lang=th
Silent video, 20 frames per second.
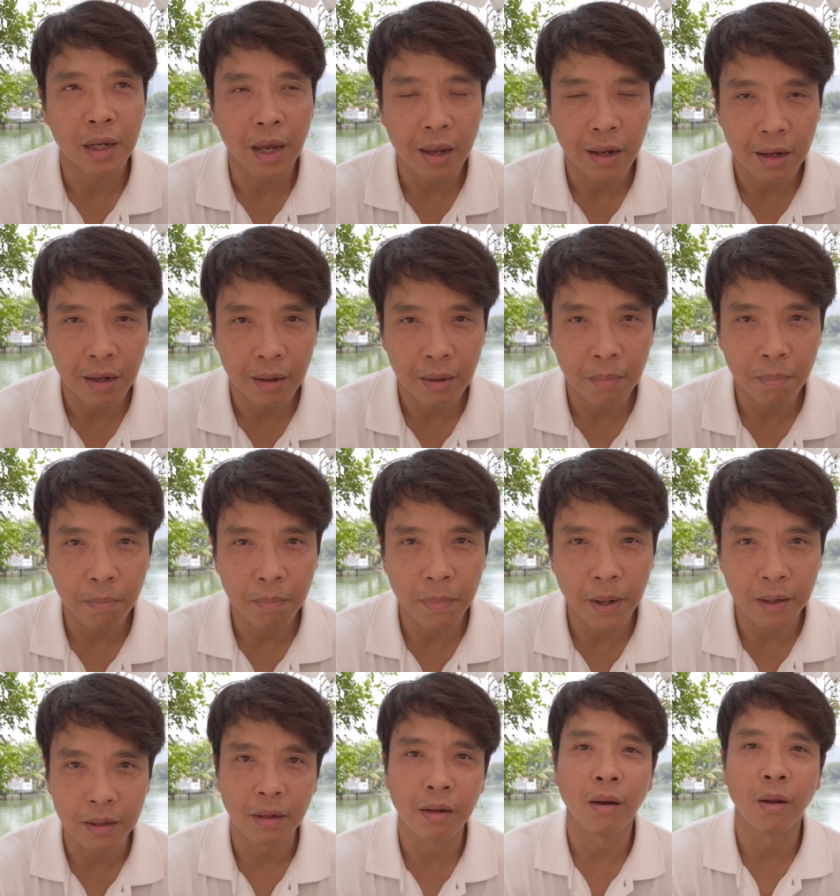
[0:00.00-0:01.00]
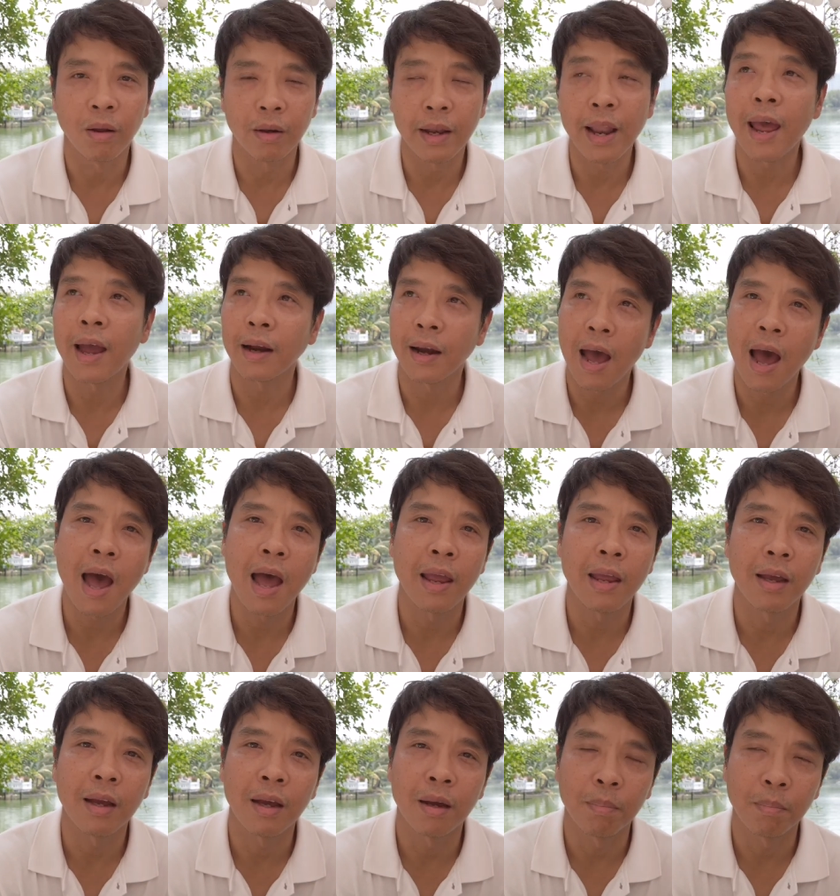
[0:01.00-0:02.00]
ใช้เปิดหลอดแดงได้
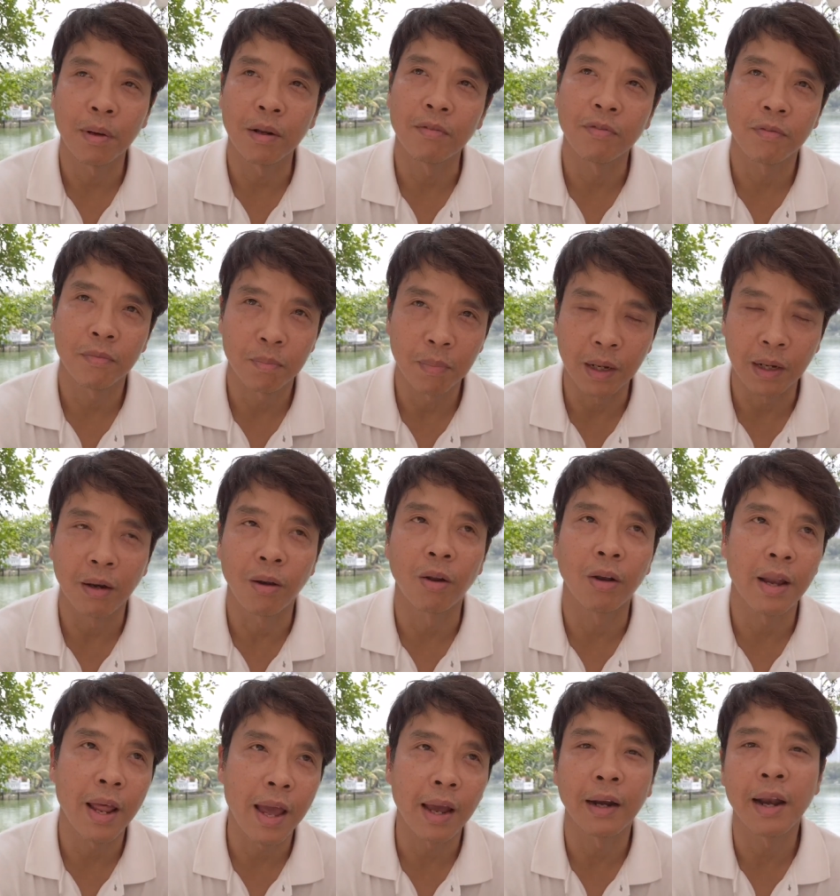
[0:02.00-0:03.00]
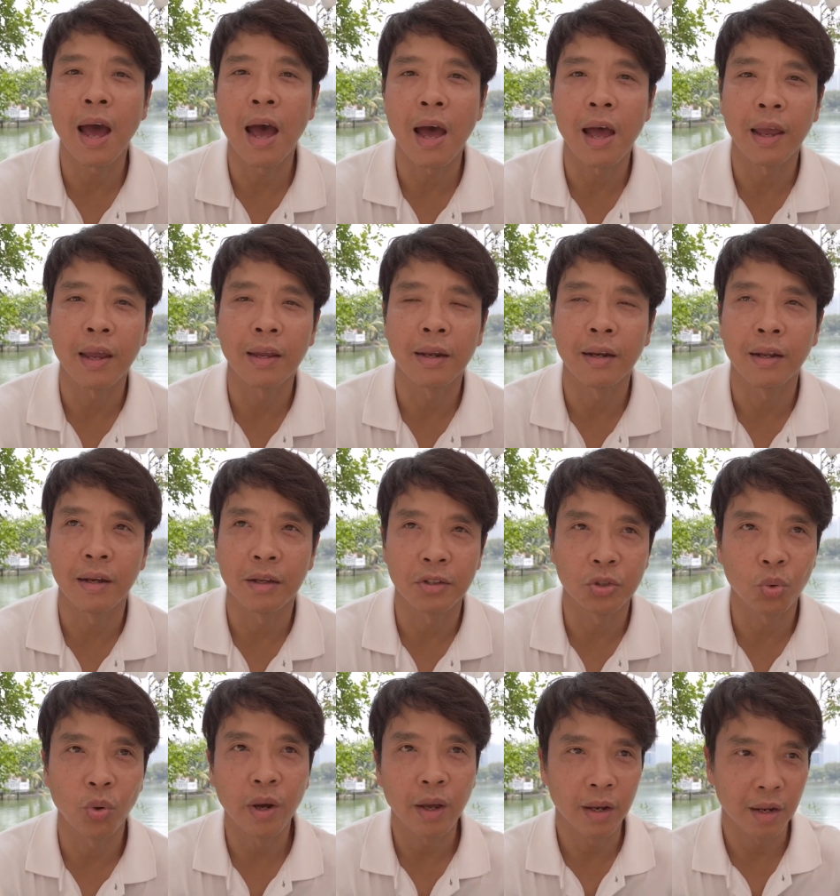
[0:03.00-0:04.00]
นะเปิดเปิดหลอดแดงได้นะ
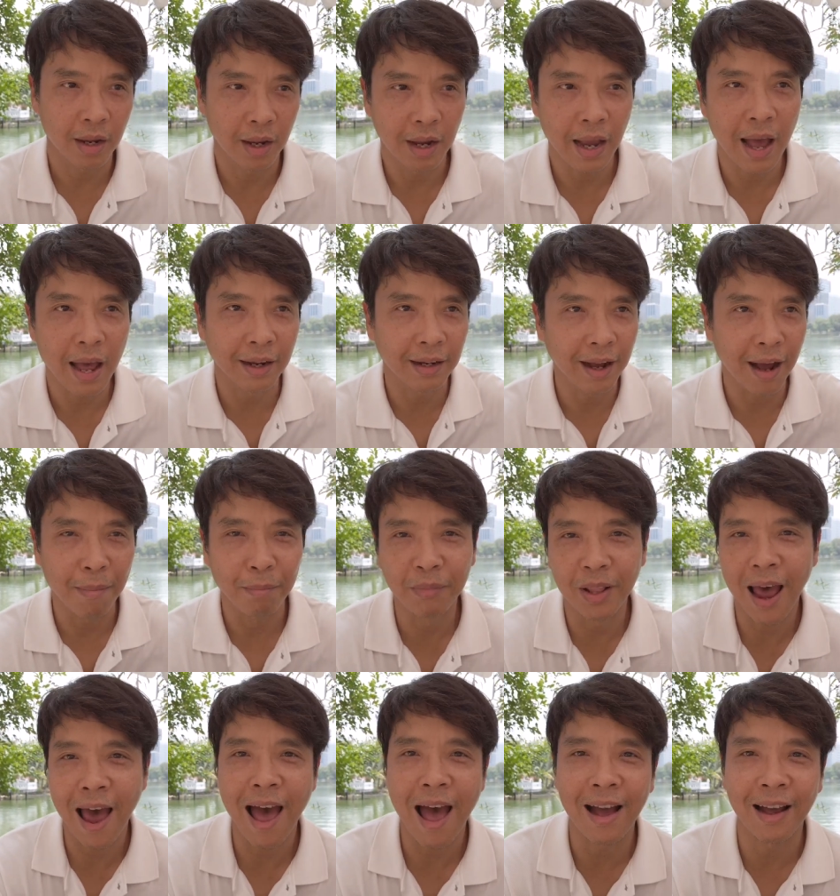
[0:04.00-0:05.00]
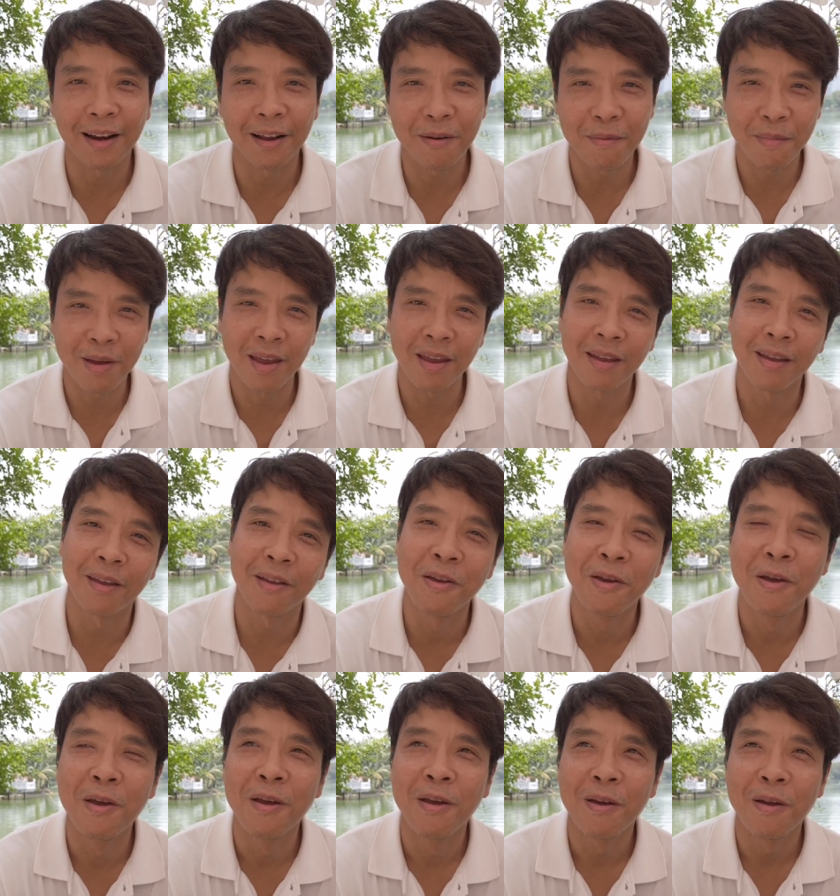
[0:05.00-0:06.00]
ช่วยในการคำทางนะ ไม่
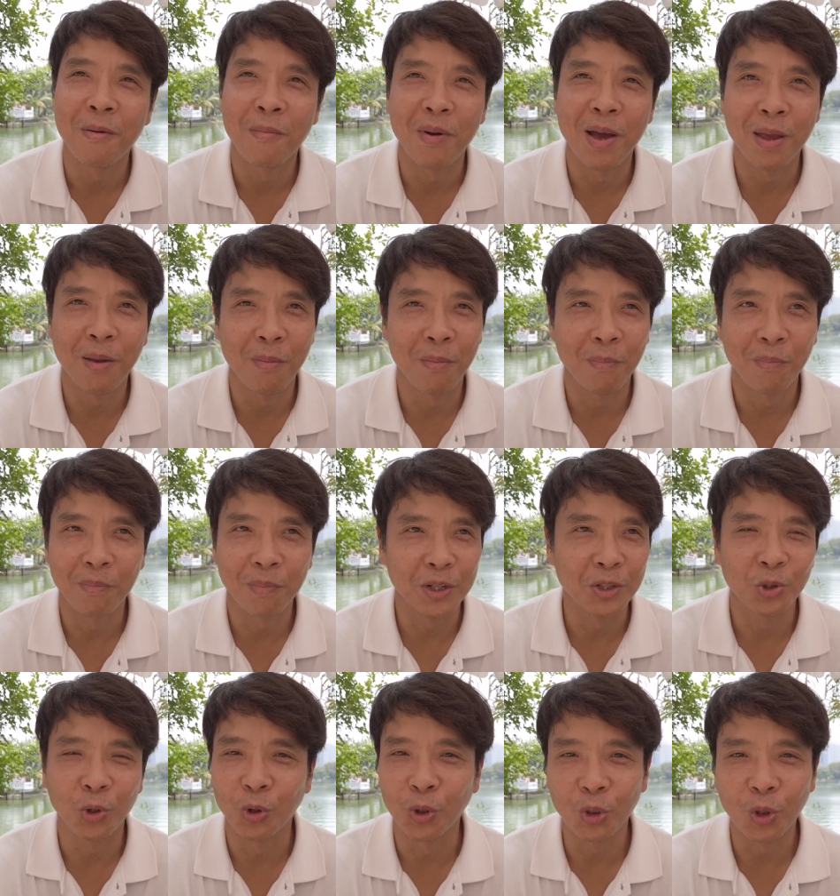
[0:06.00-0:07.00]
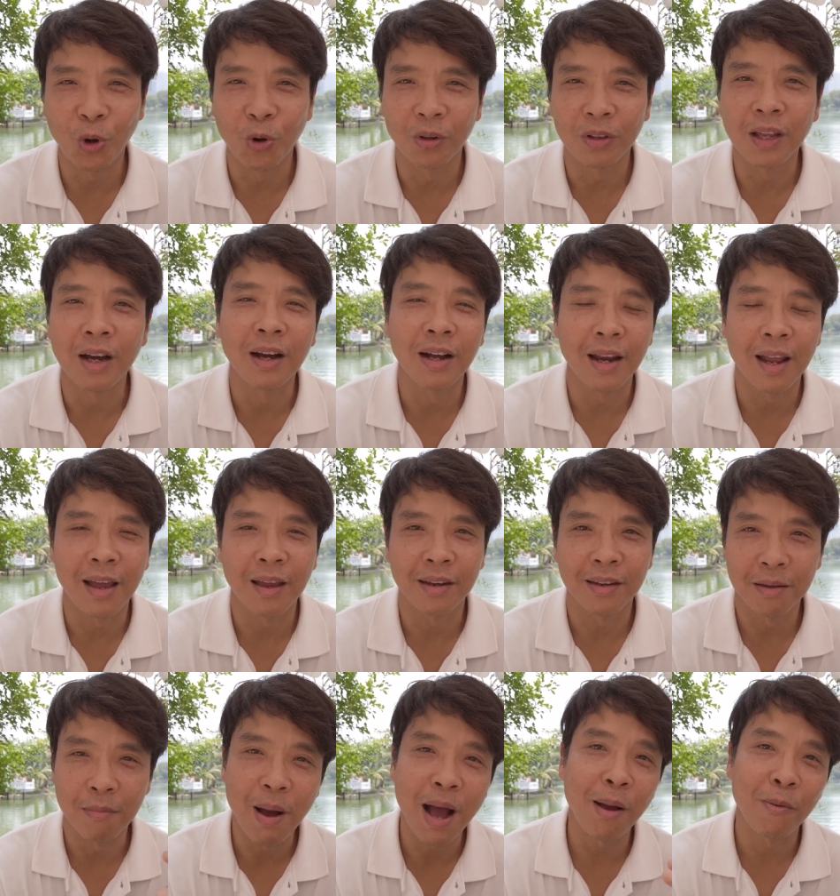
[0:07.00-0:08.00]
ไม่ไปชนโต๊ะเตอะอะไร
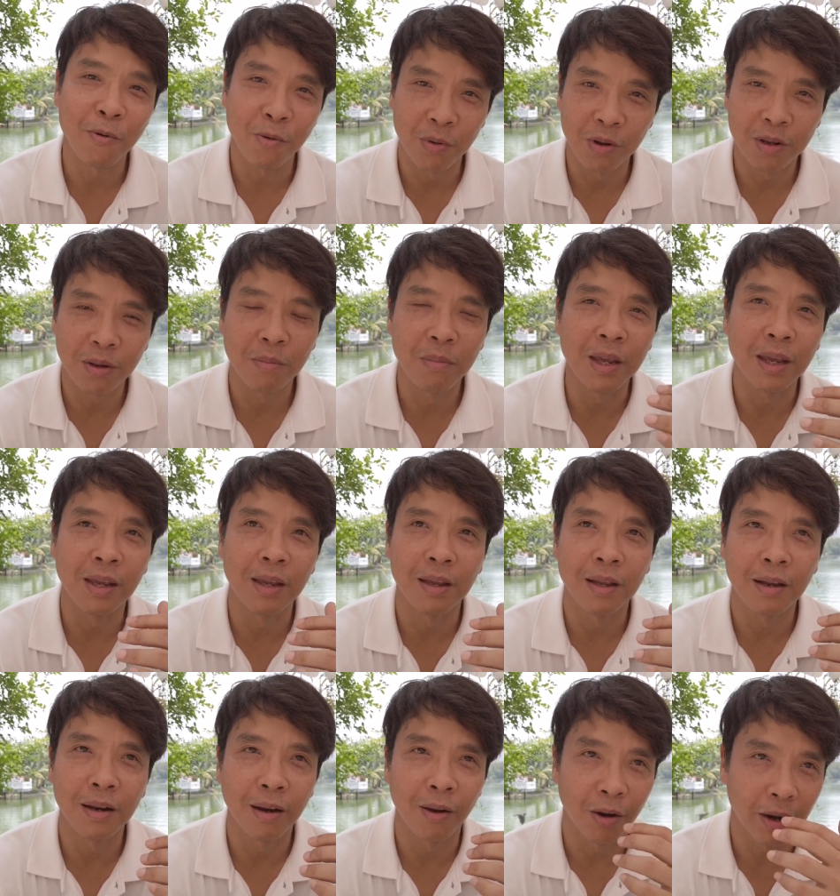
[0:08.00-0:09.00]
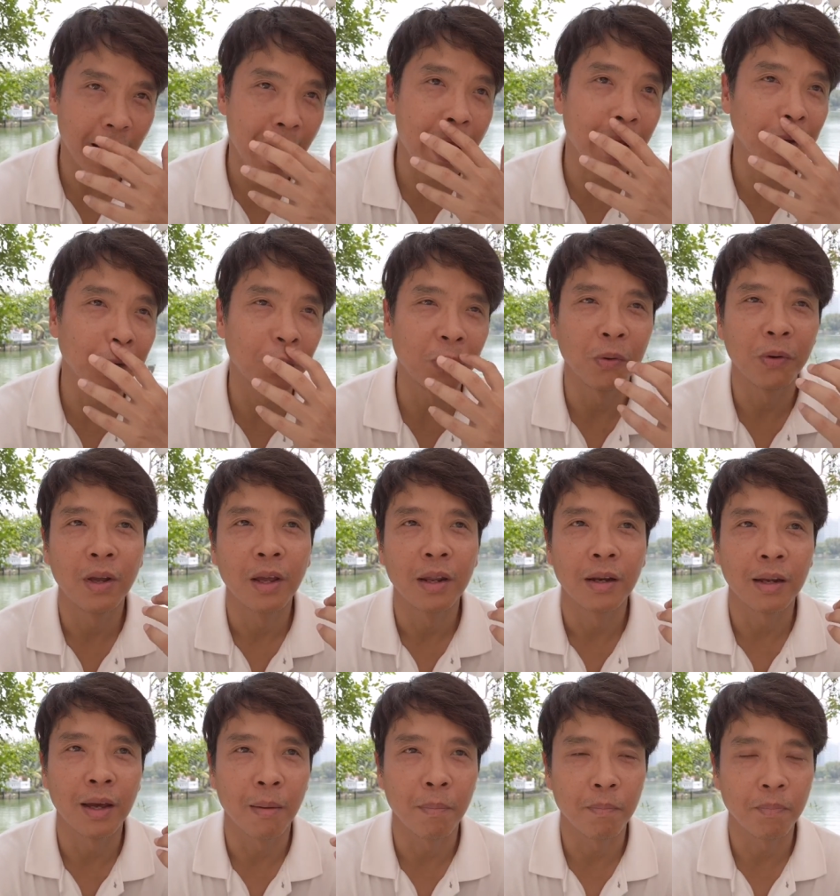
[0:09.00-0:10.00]
ที่บ้านผมก็จะมีหลอดแดงอยู่
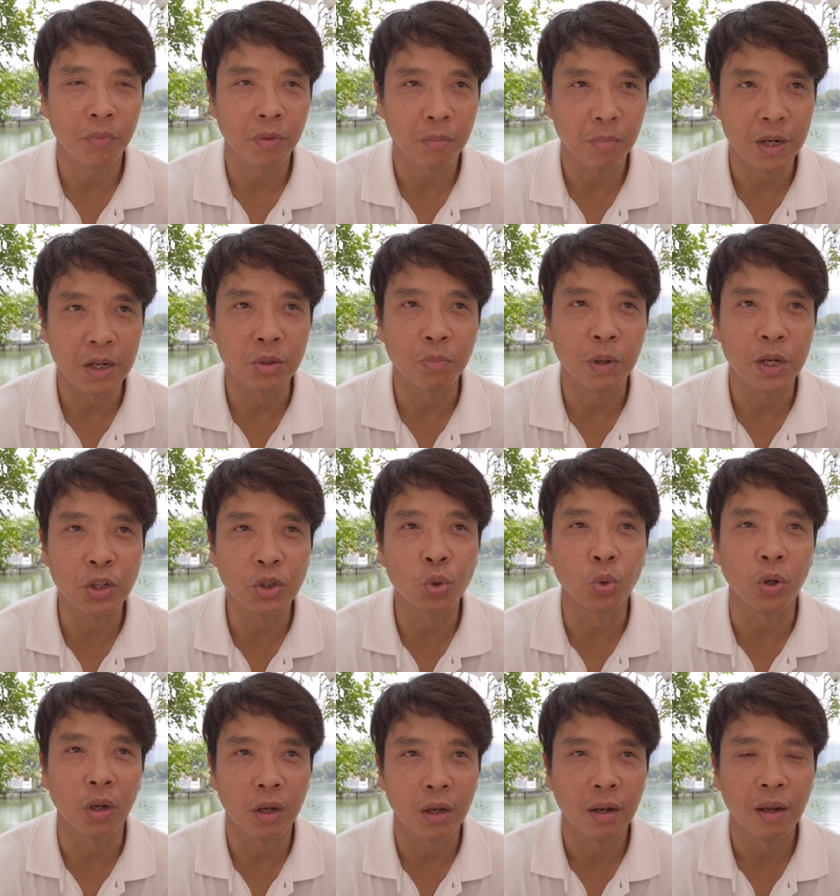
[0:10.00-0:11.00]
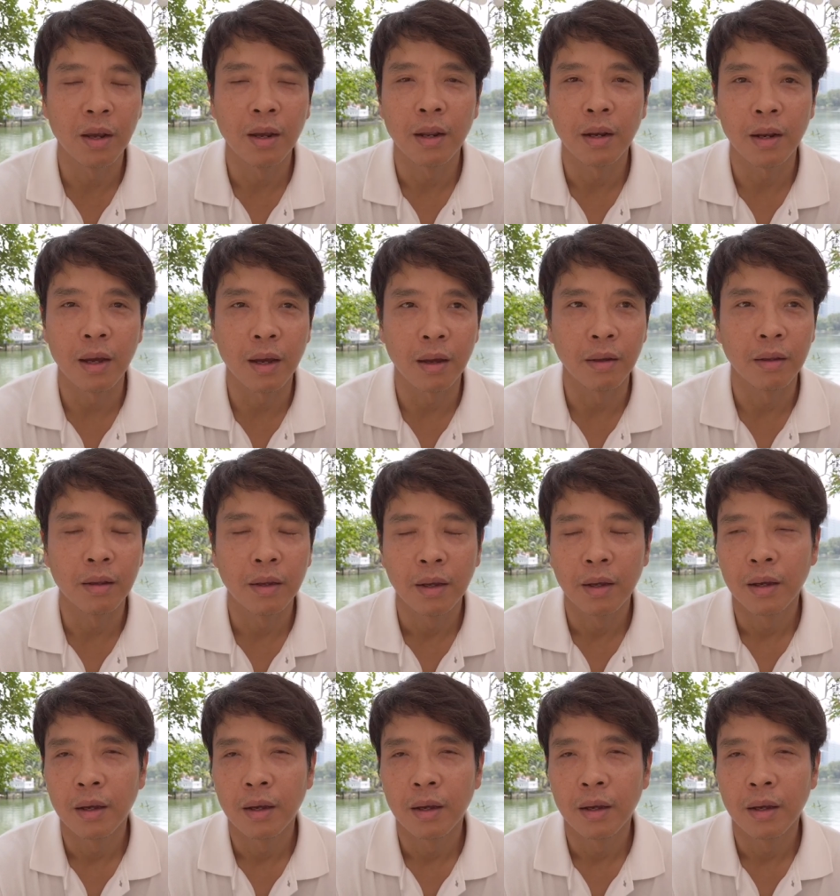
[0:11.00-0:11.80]
นะครับ เป็นเป็นจุดนะ